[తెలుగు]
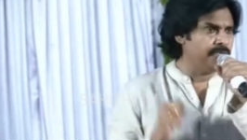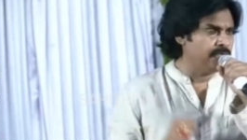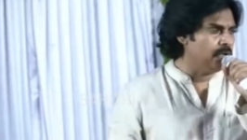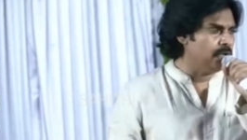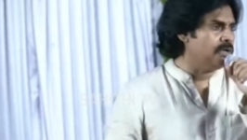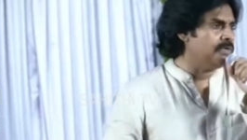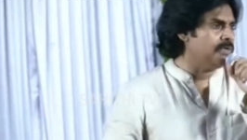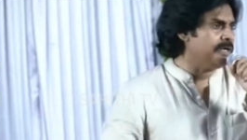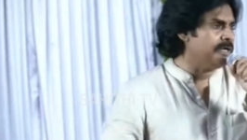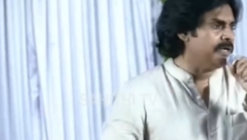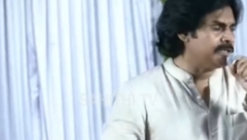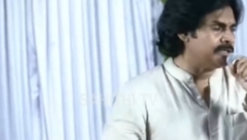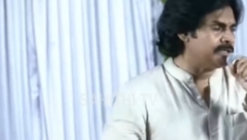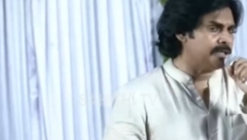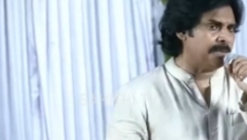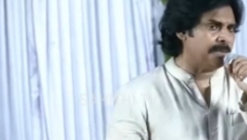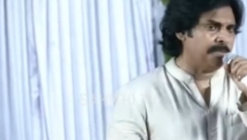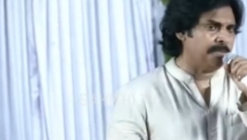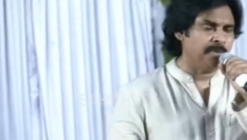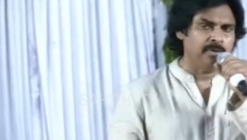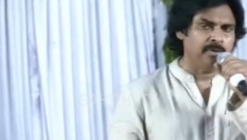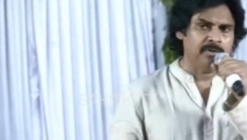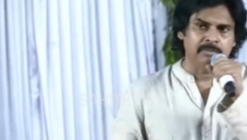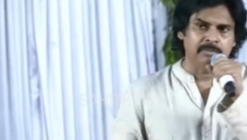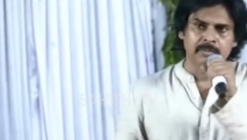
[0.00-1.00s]
వ్యూహం
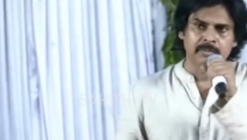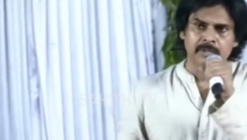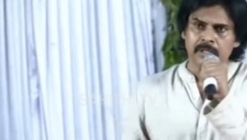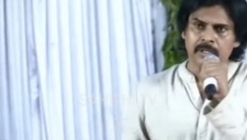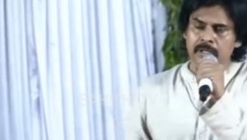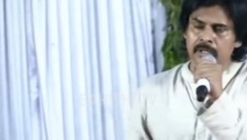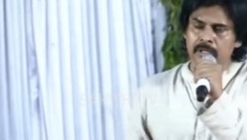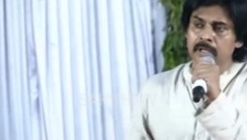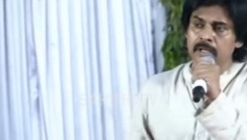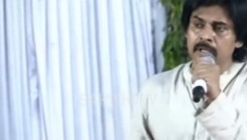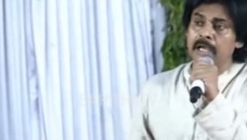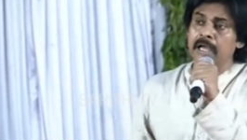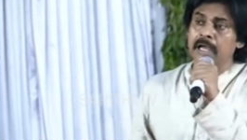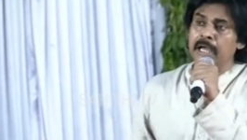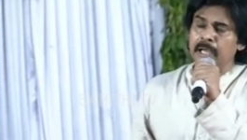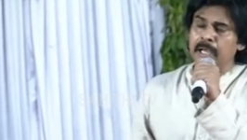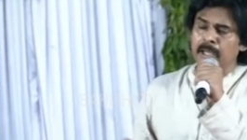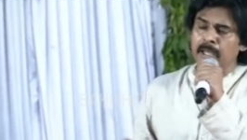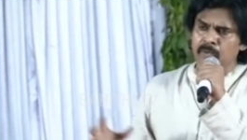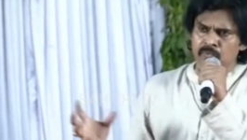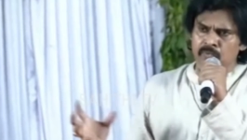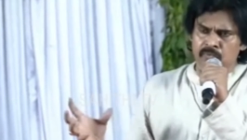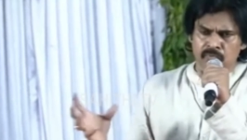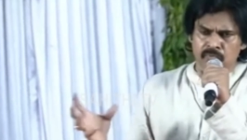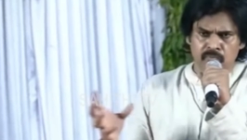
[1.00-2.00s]
వేసేటప్పుడు
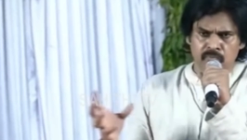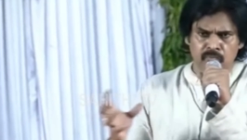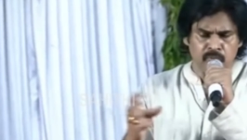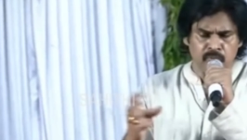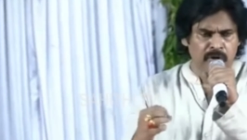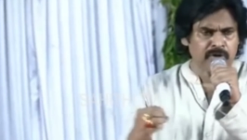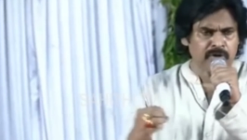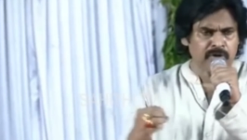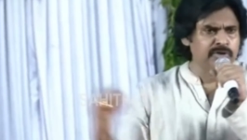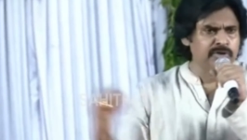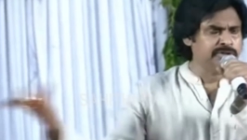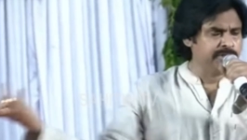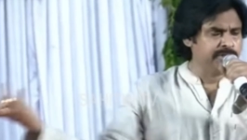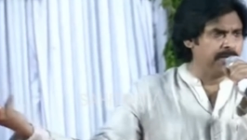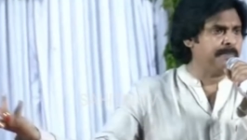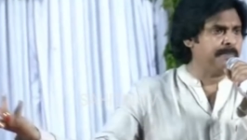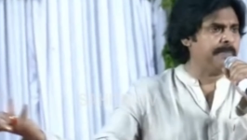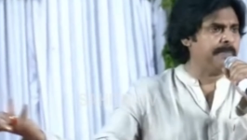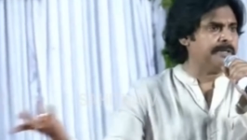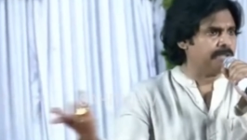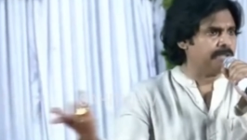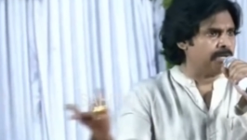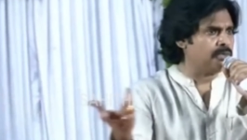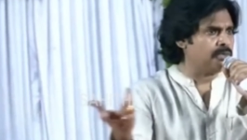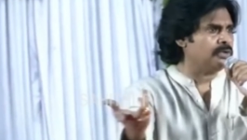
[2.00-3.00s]
ఓటు
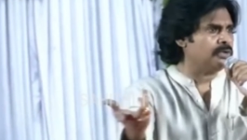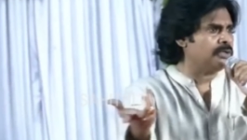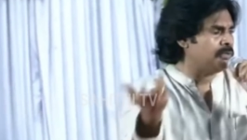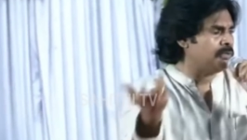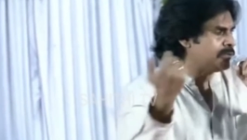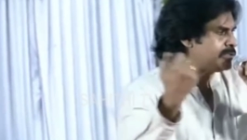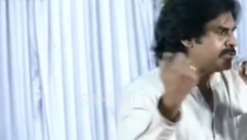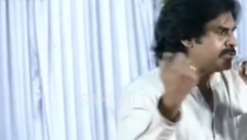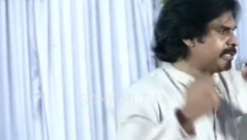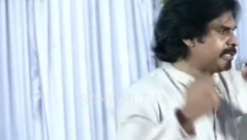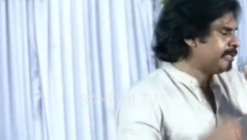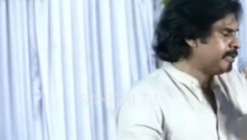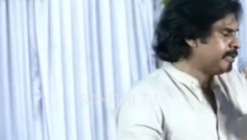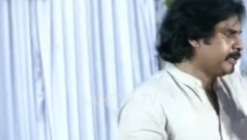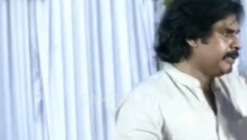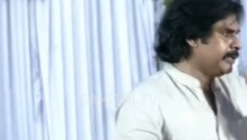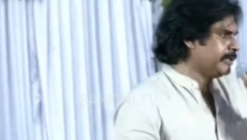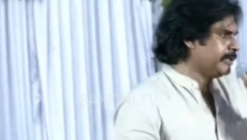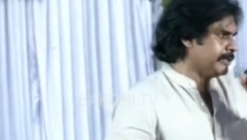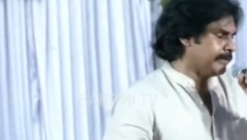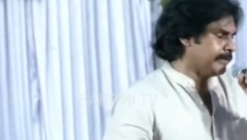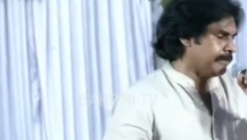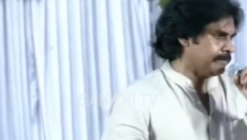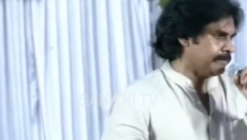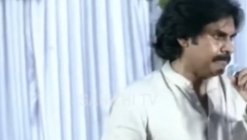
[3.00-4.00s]
చీలిపోయింది అనుకుంది వచ్చే
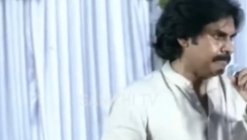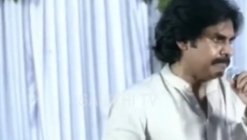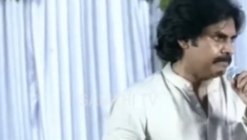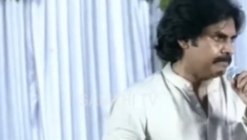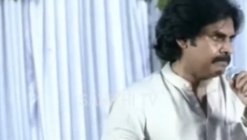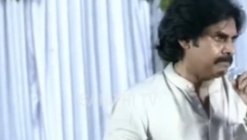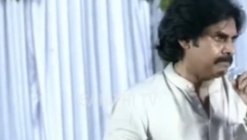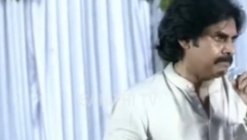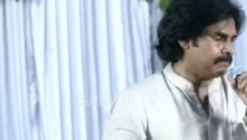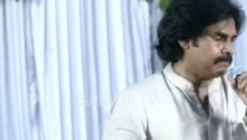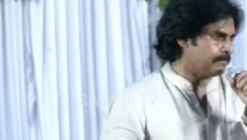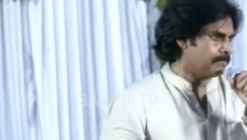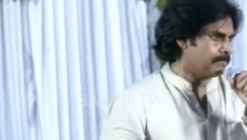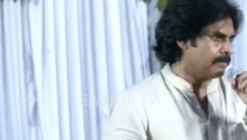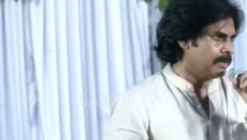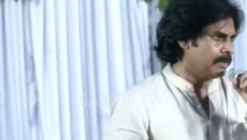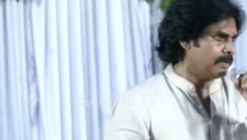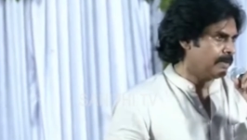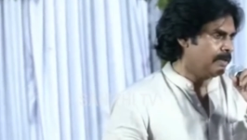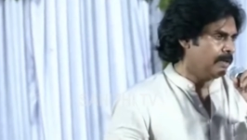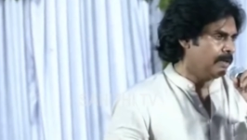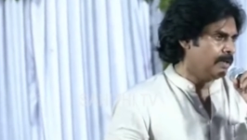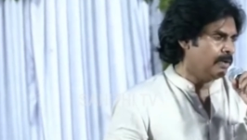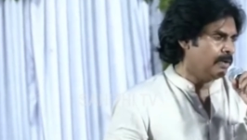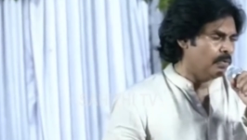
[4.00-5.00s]
ఎన్నికలకి
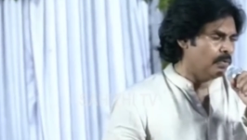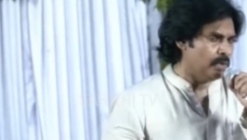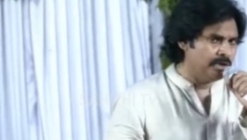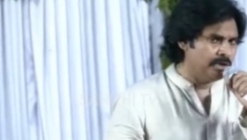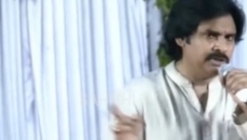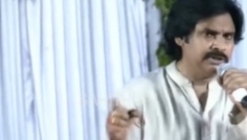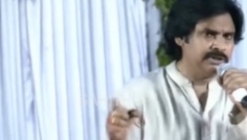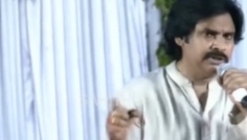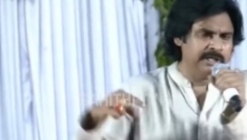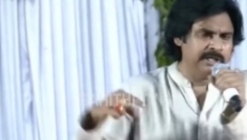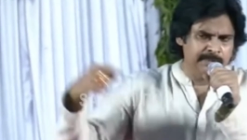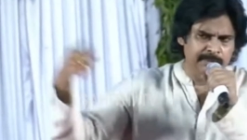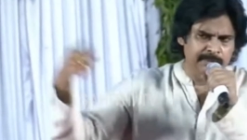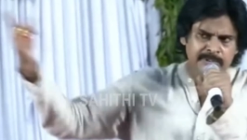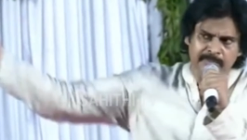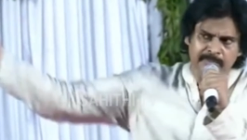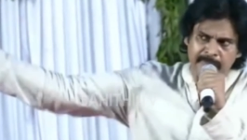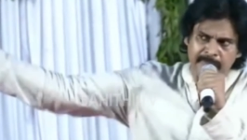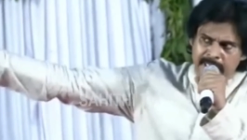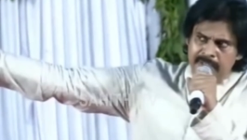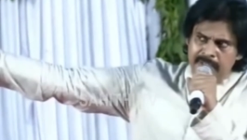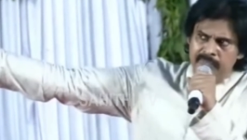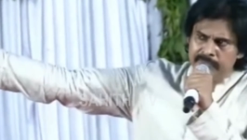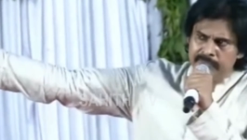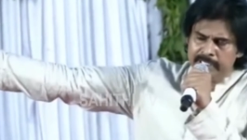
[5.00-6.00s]
ఓటు చీలిపోతే
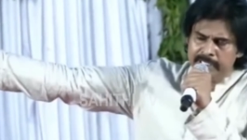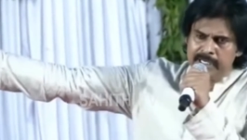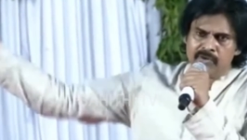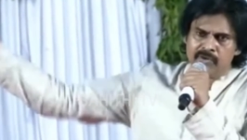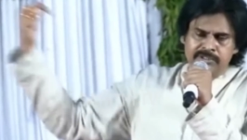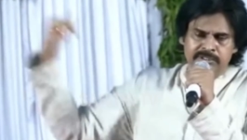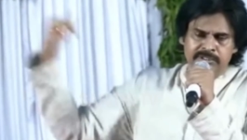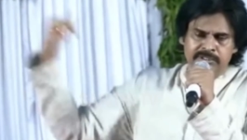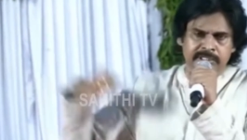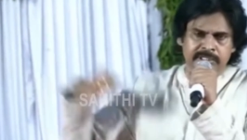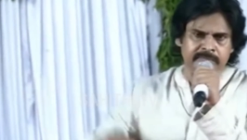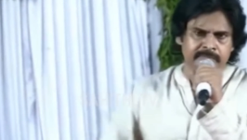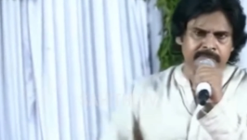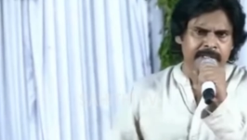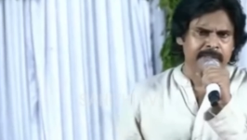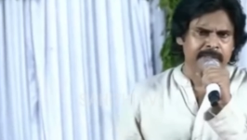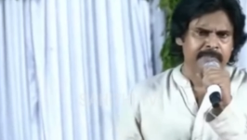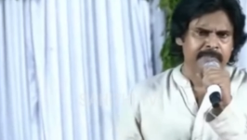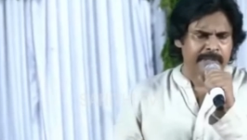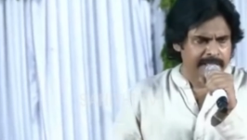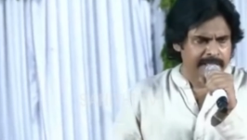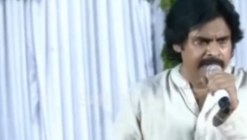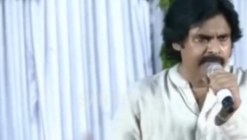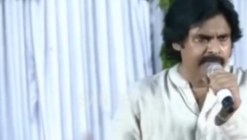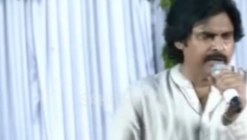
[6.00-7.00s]
మళ్ళీ వీళ్ళే వస్తారు మళ్ళీ
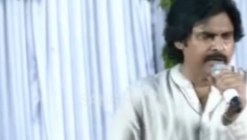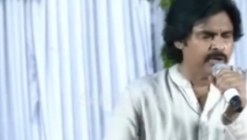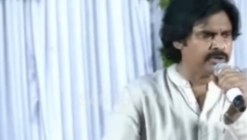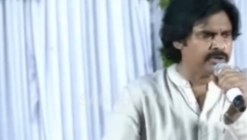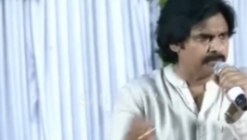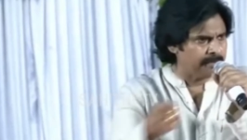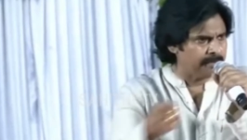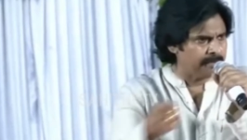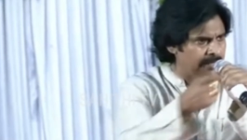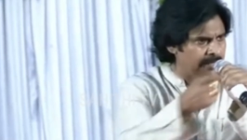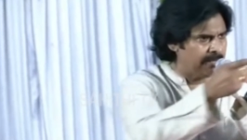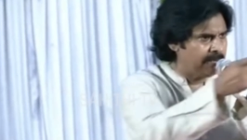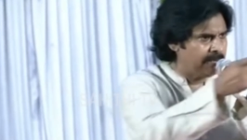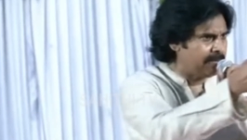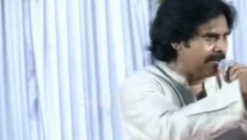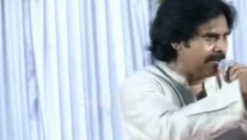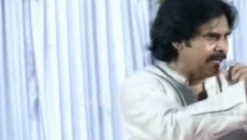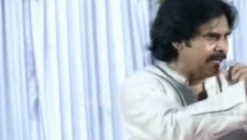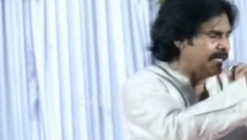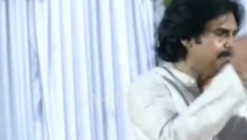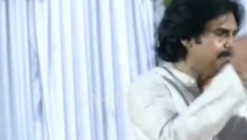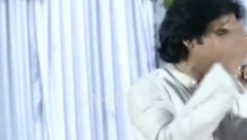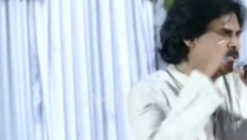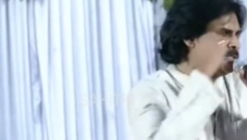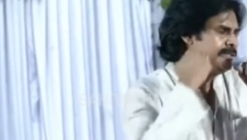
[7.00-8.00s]
మళ్ళీ వీళ్ళు వచ్చి మళ్ళీ
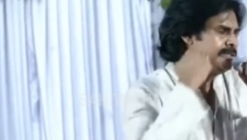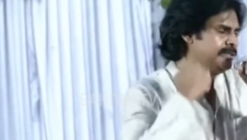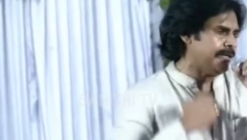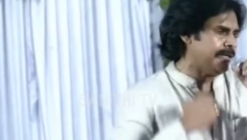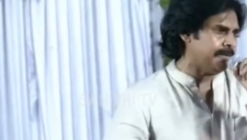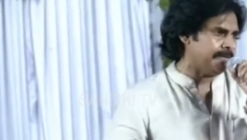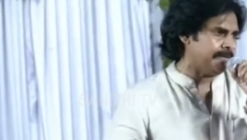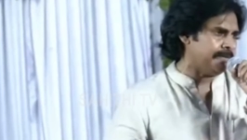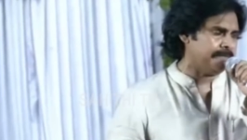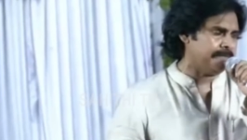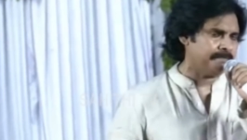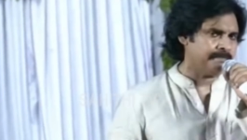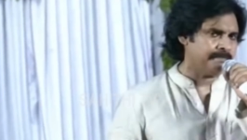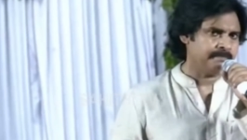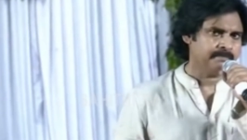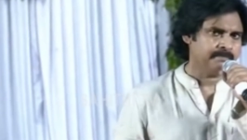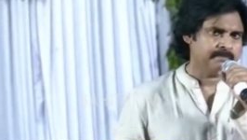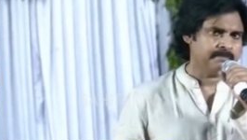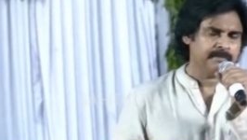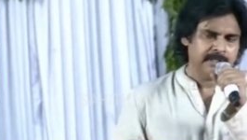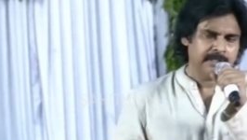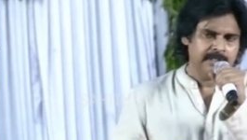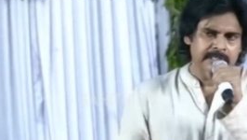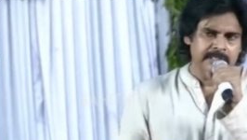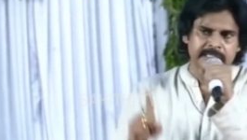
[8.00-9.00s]
మనల్ని హింసిస్తారు
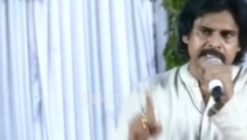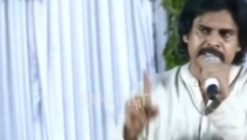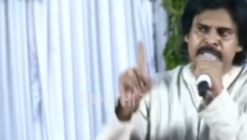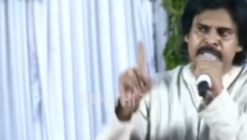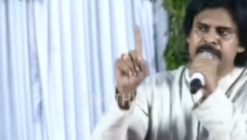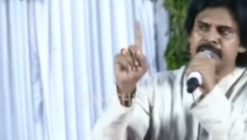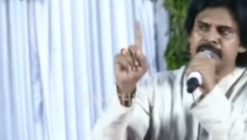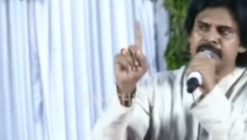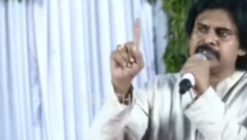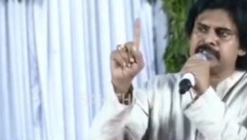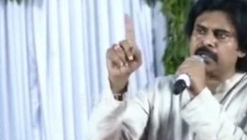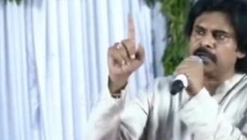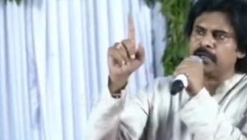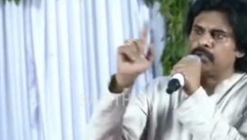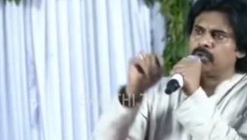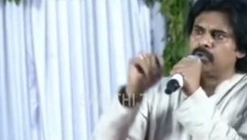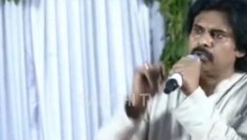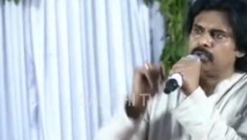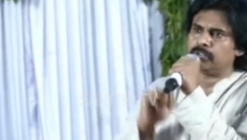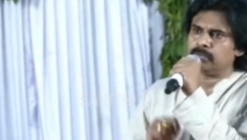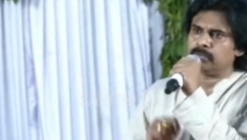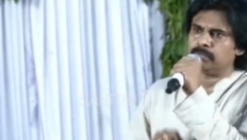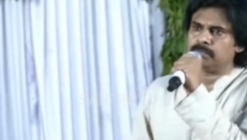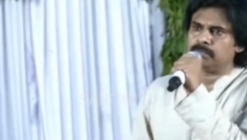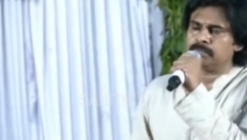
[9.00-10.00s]
ఈసారి అది
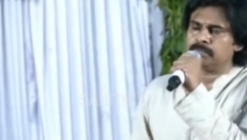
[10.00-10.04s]
జరగకూడదు